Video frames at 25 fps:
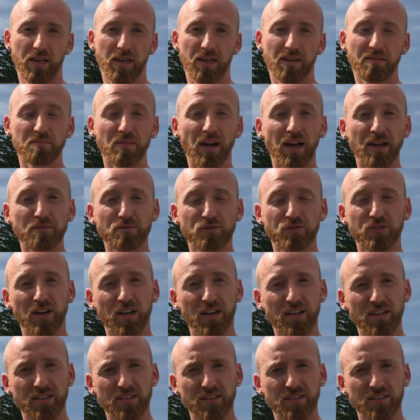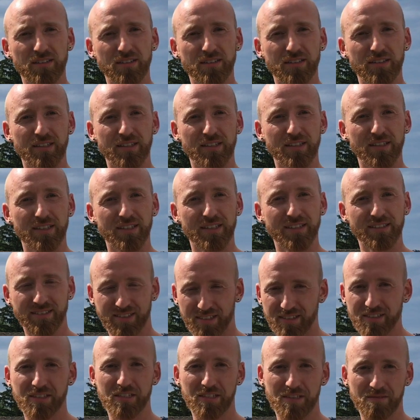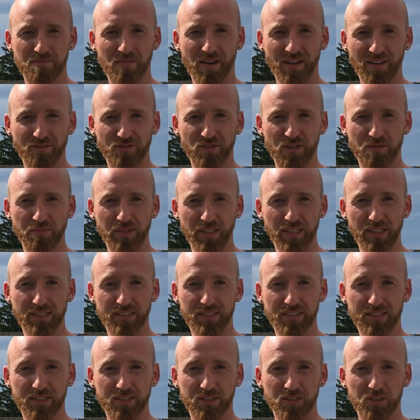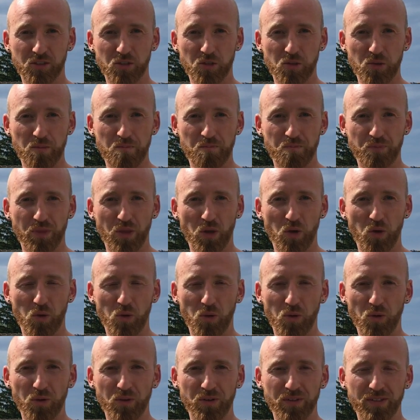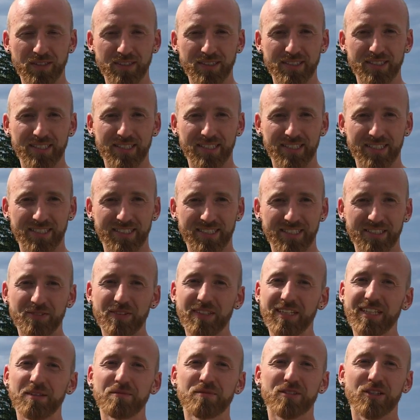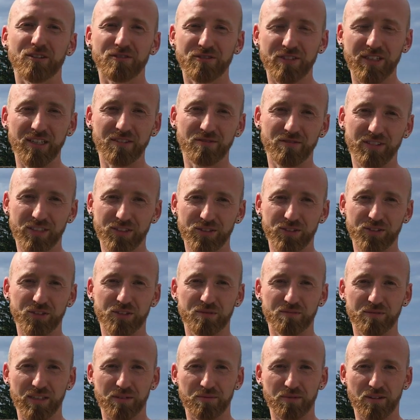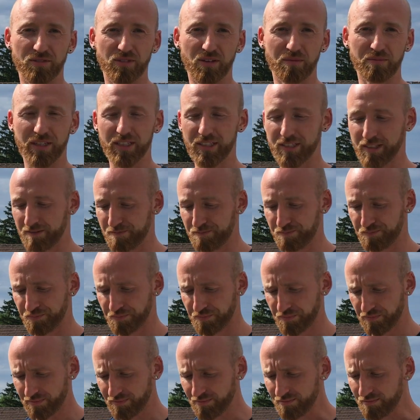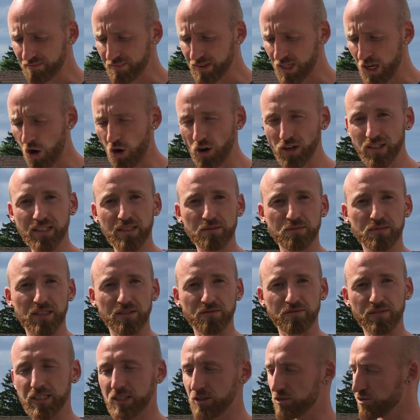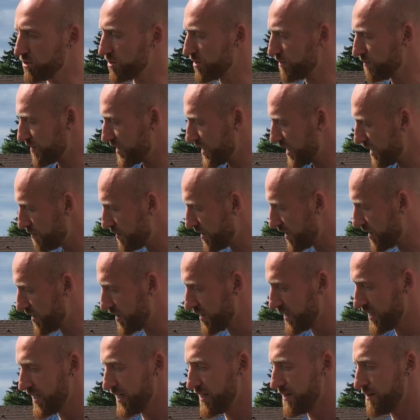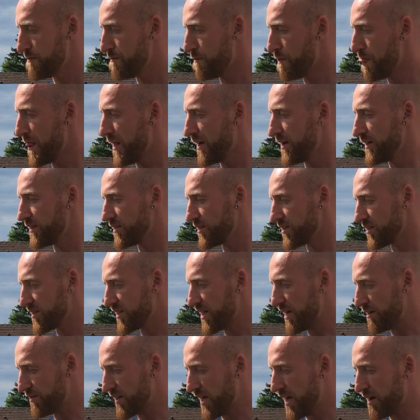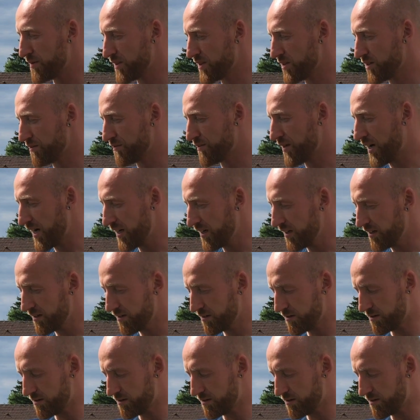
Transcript: In meinem Fall ist das meine Familie und äh, deswegen gibt es auch viele Videos zum Thema Familie. Heute gibt es ein Video zum Thema The Seven Habits of Highly